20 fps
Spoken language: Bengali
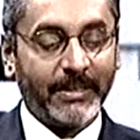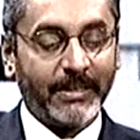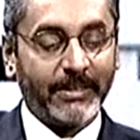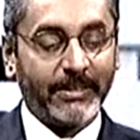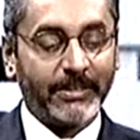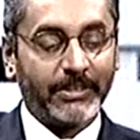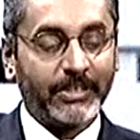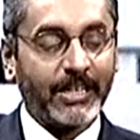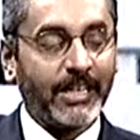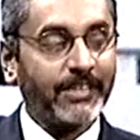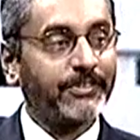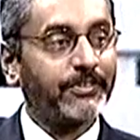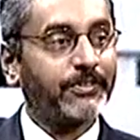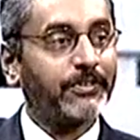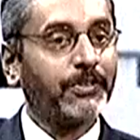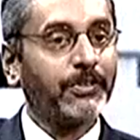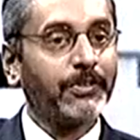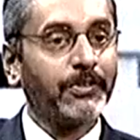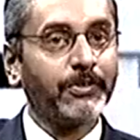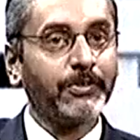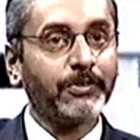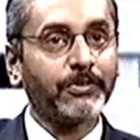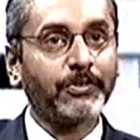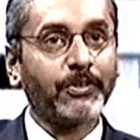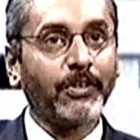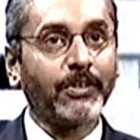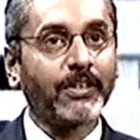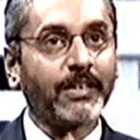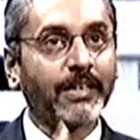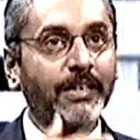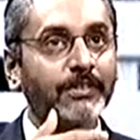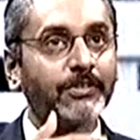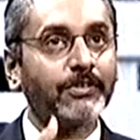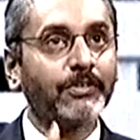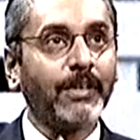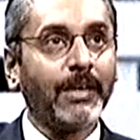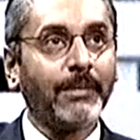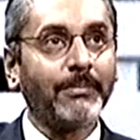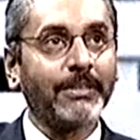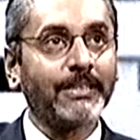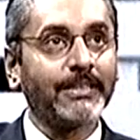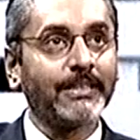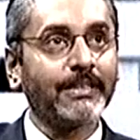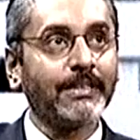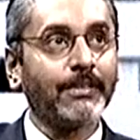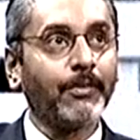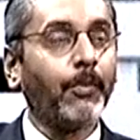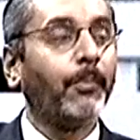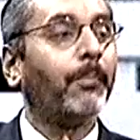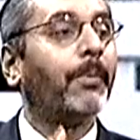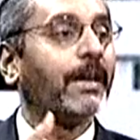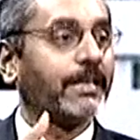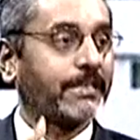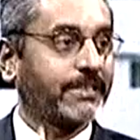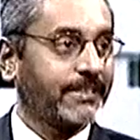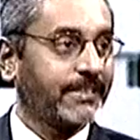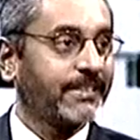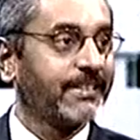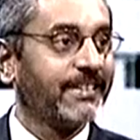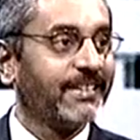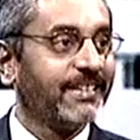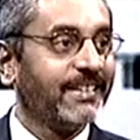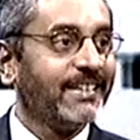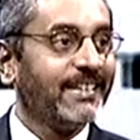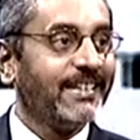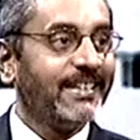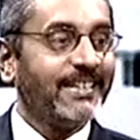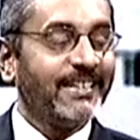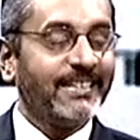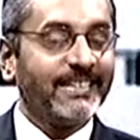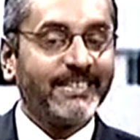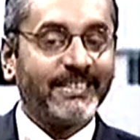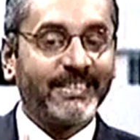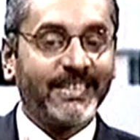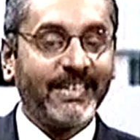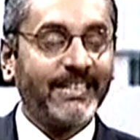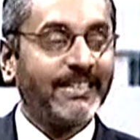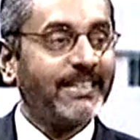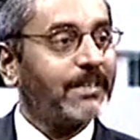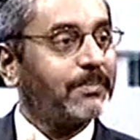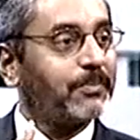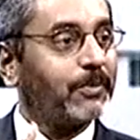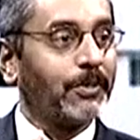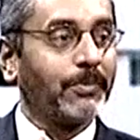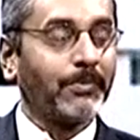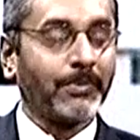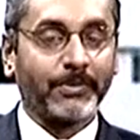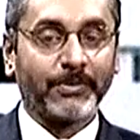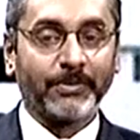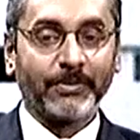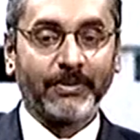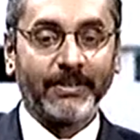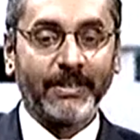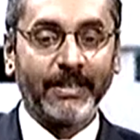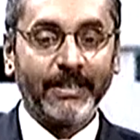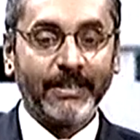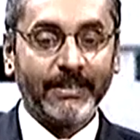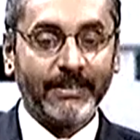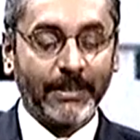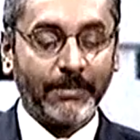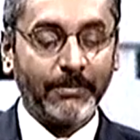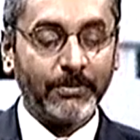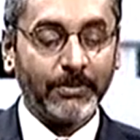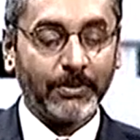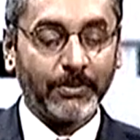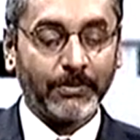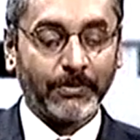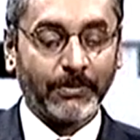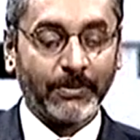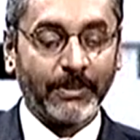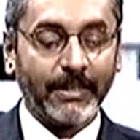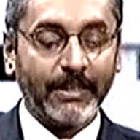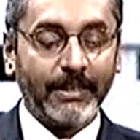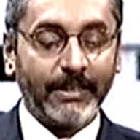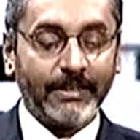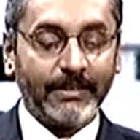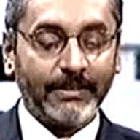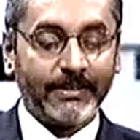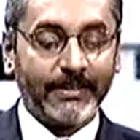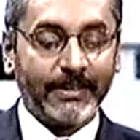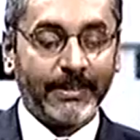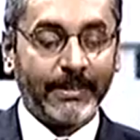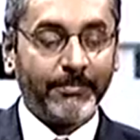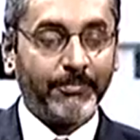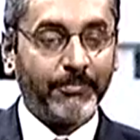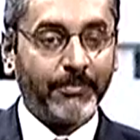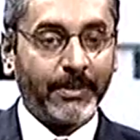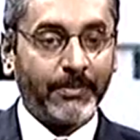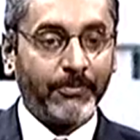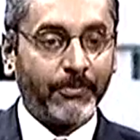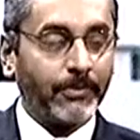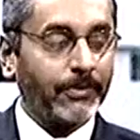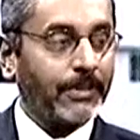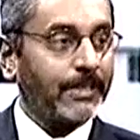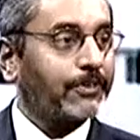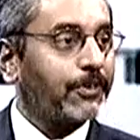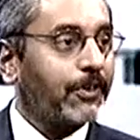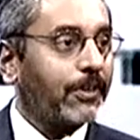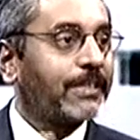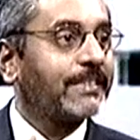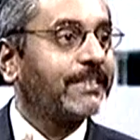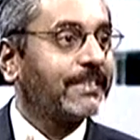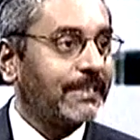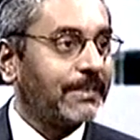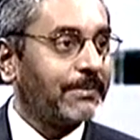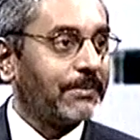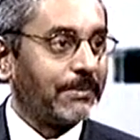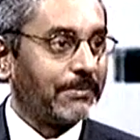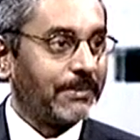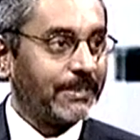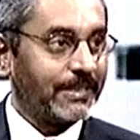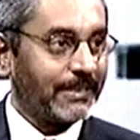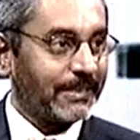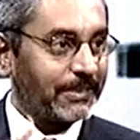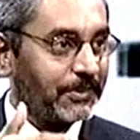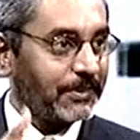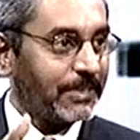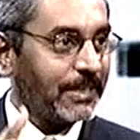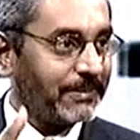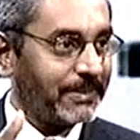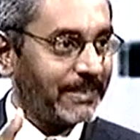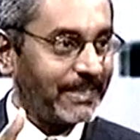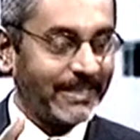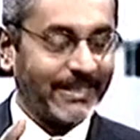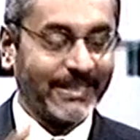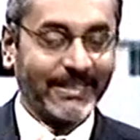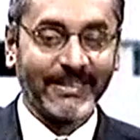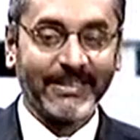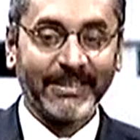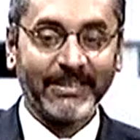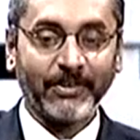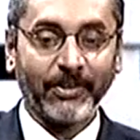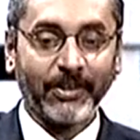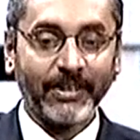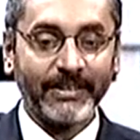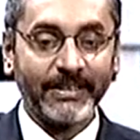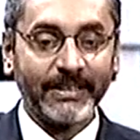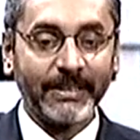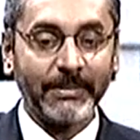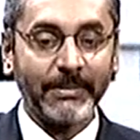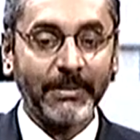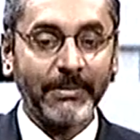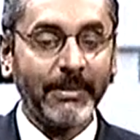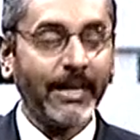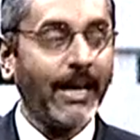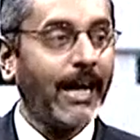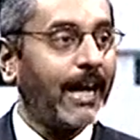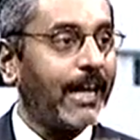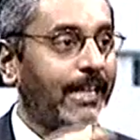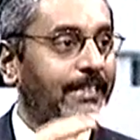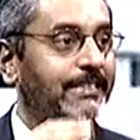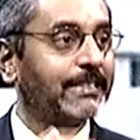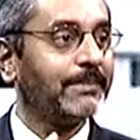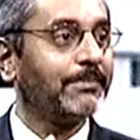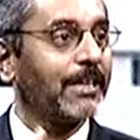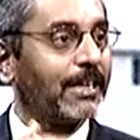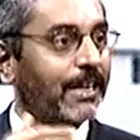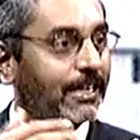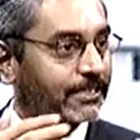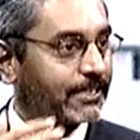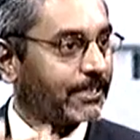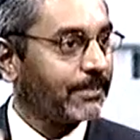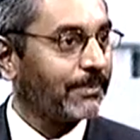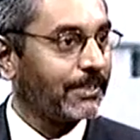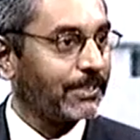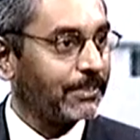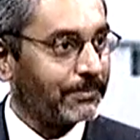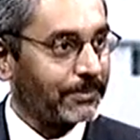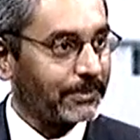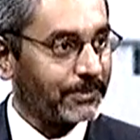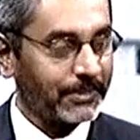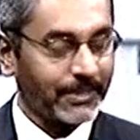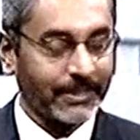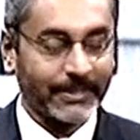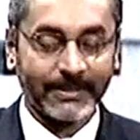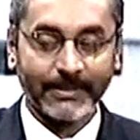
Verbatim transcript: স্বাস্থ্য সংক্রান্ত আমাদের অভ্যাস সেইটার পরিবর্তন যেমন ধরুন যে ফ্লুটা ছড়াচ্ছে কিভাবে সেটা যদি আমি দেখি যে ছড়াচ্ছে কিভাবে হাঁচি বা কাশির মাধ্যমে ছড়াচ্ছে